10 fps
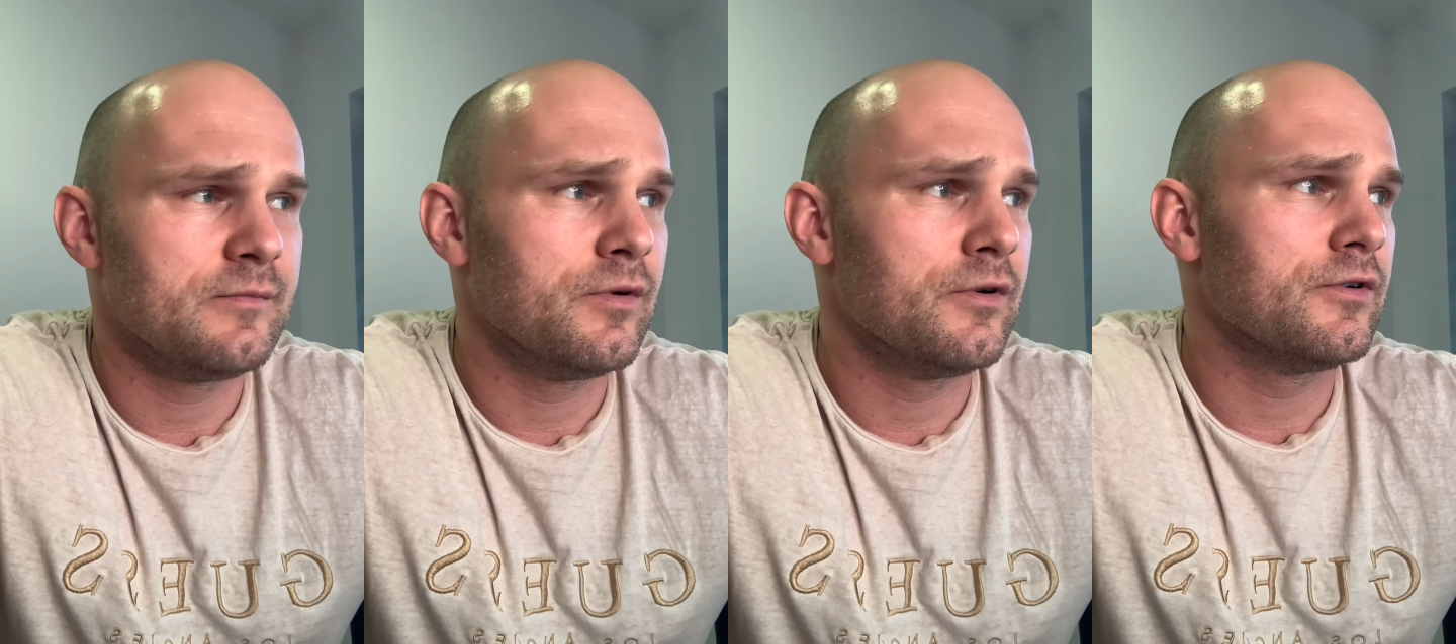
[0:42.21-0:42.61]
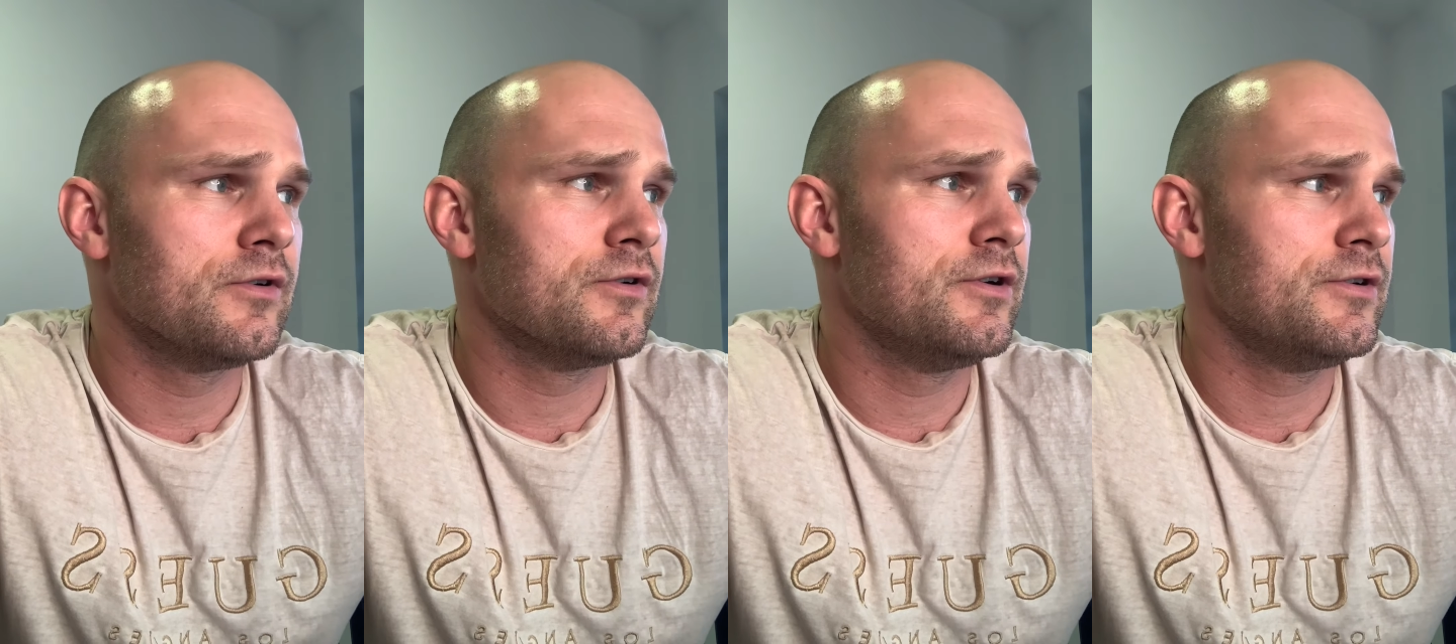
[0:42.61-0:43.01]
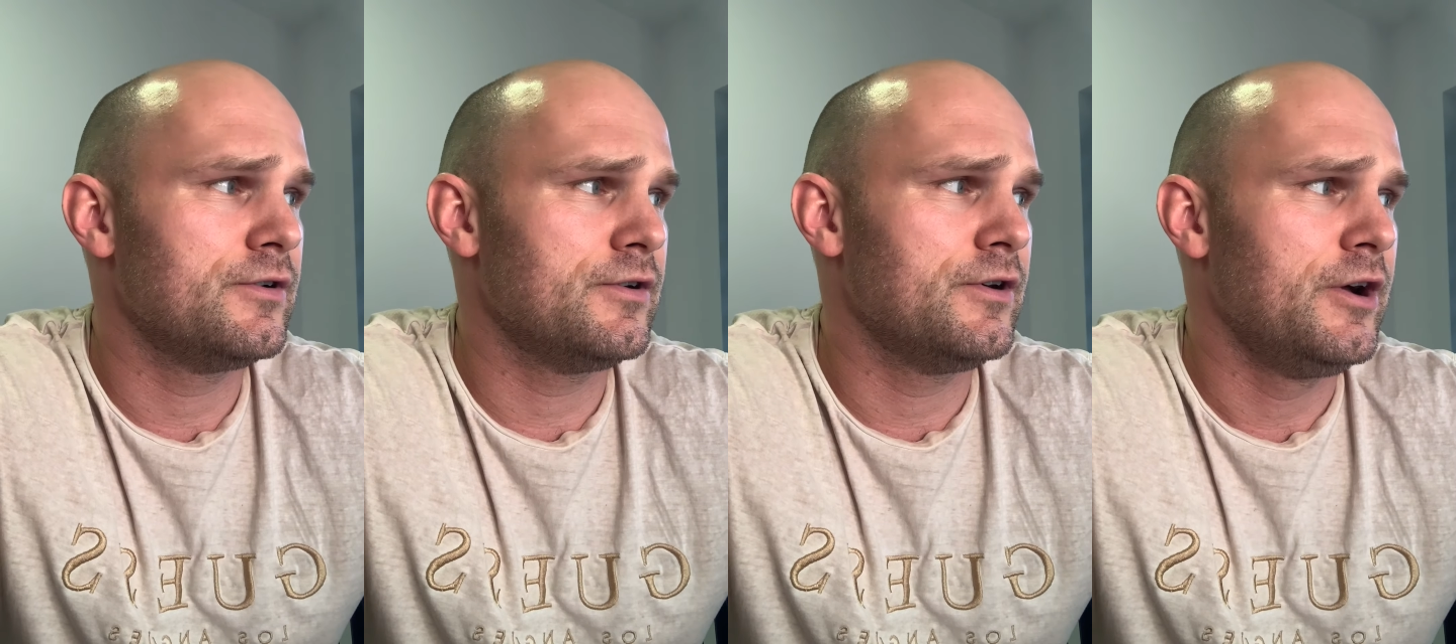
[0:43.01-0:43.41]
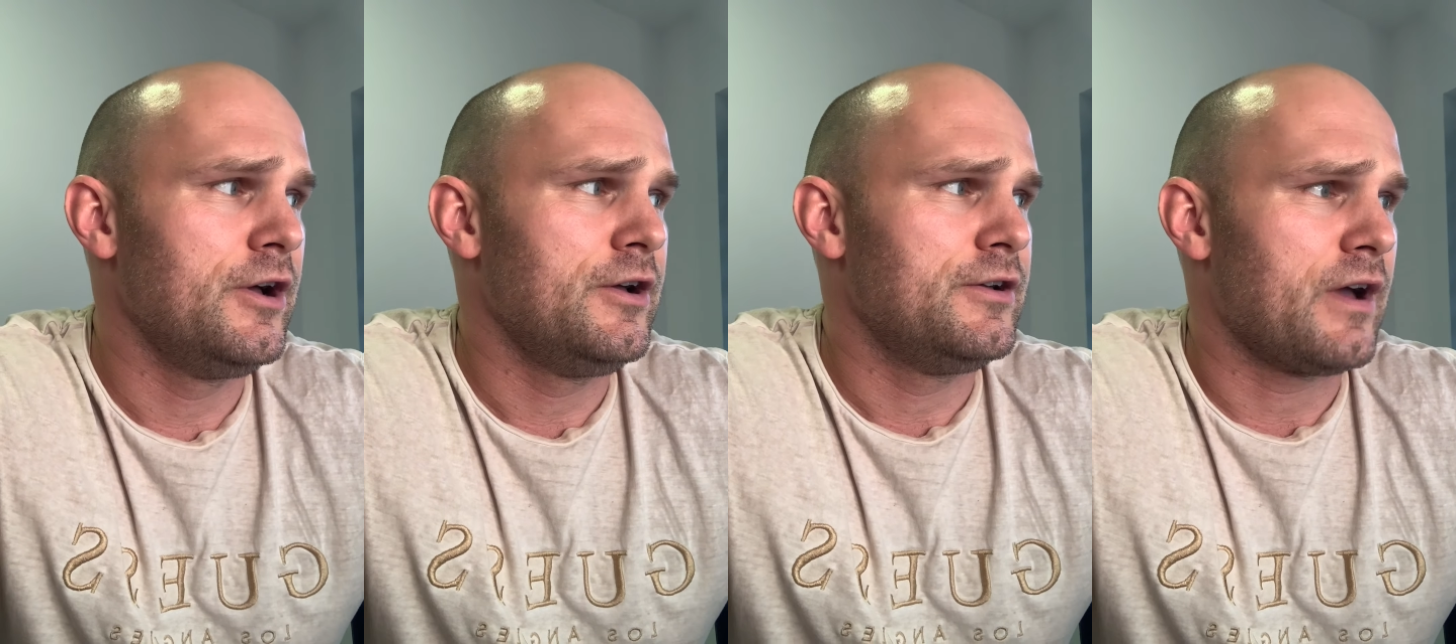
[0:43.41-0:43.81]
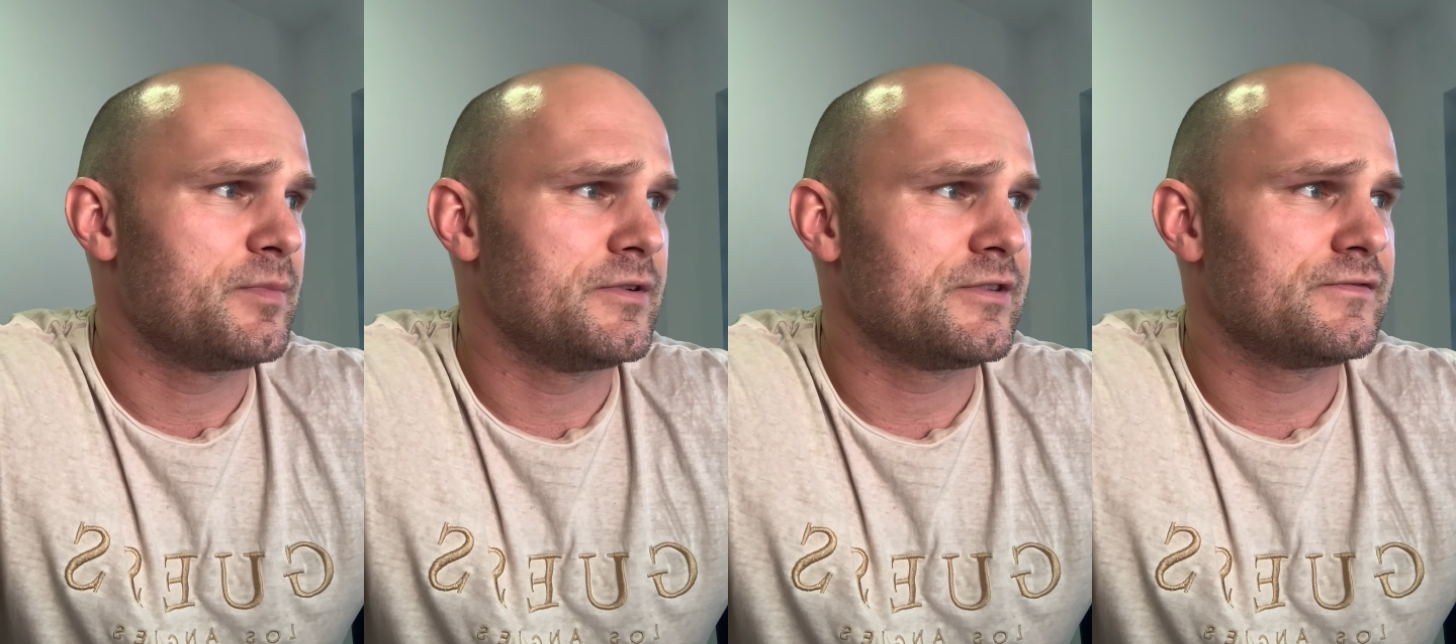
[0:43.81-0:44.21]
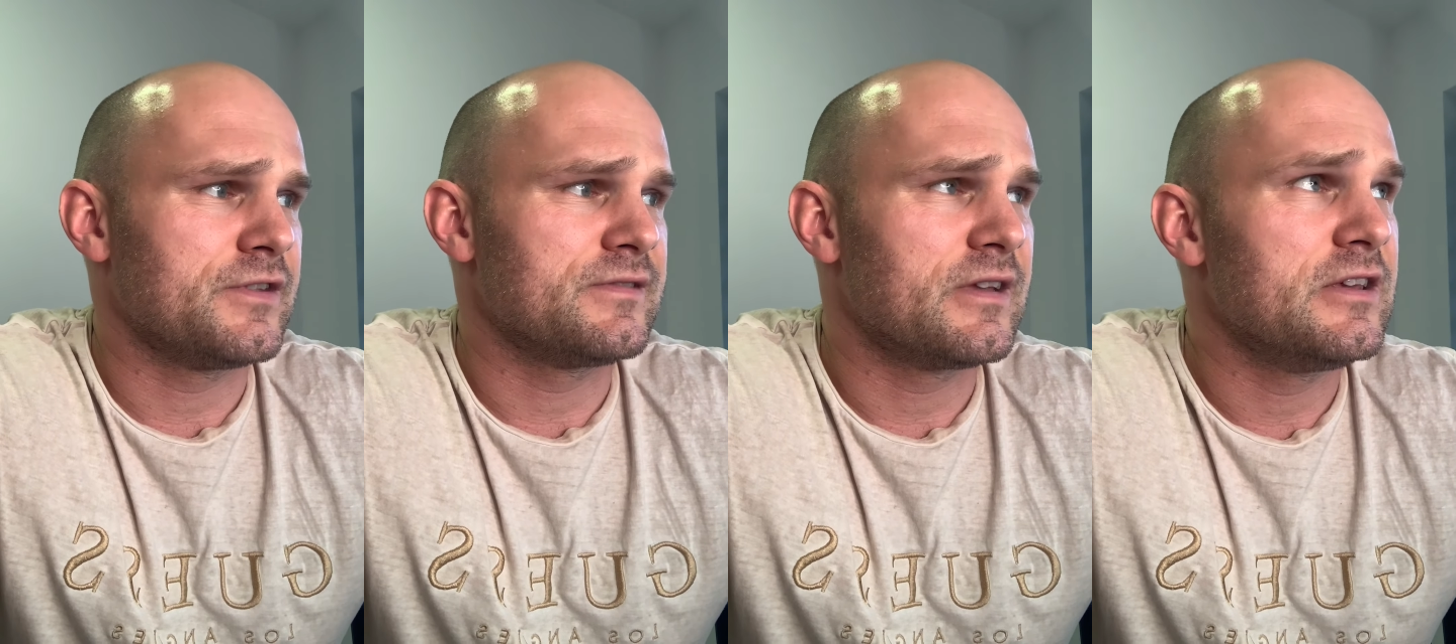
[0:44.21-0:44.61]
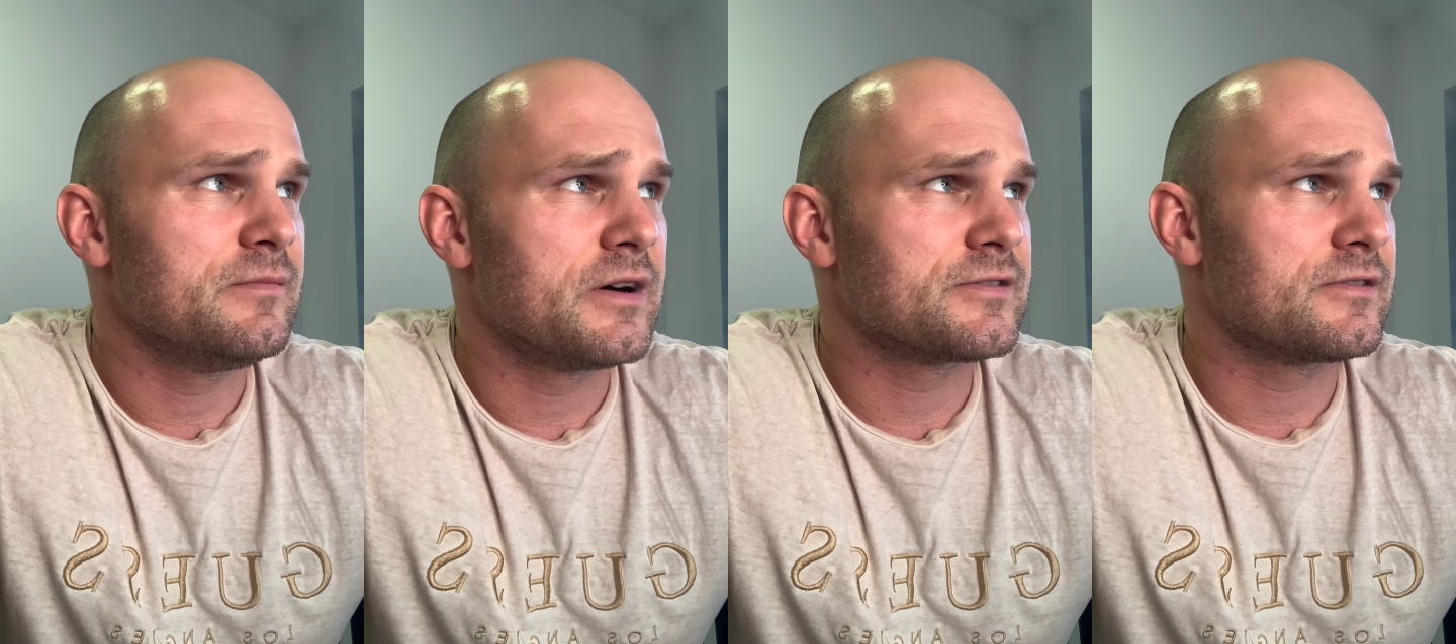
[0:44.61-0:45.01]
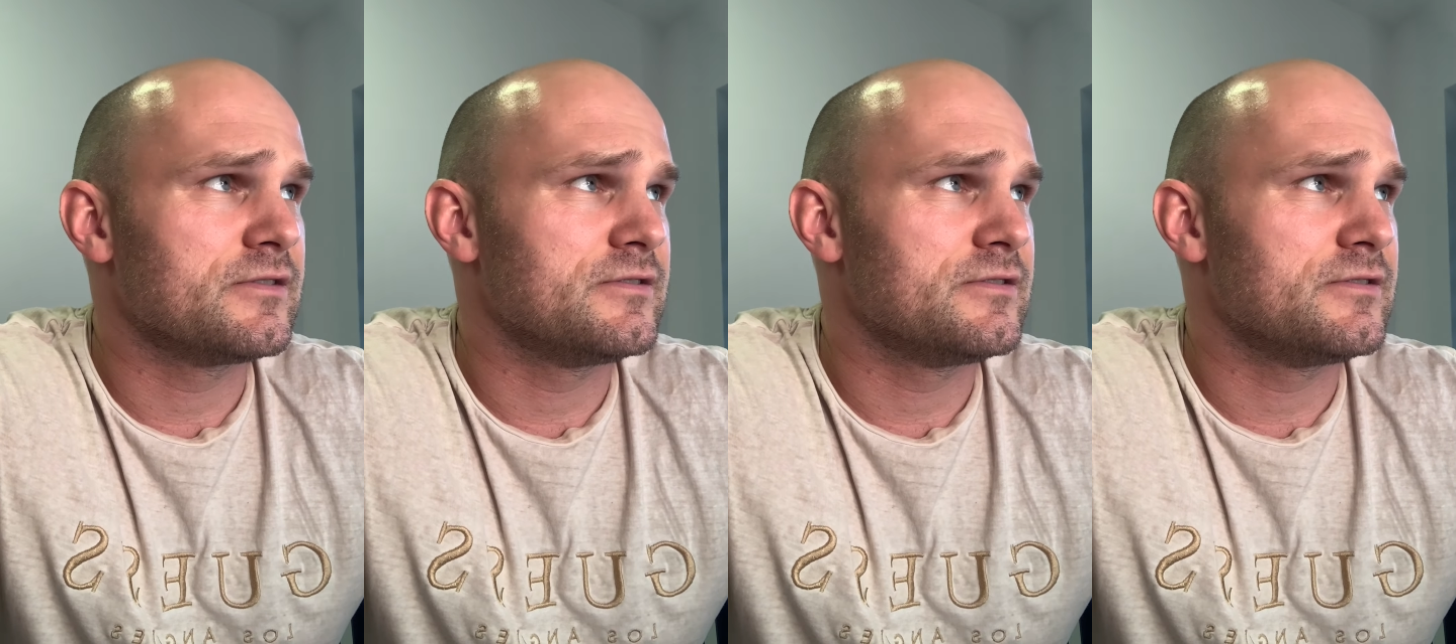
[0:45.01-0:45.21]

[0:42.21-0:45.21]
Bo e, jakby w ten celibat e,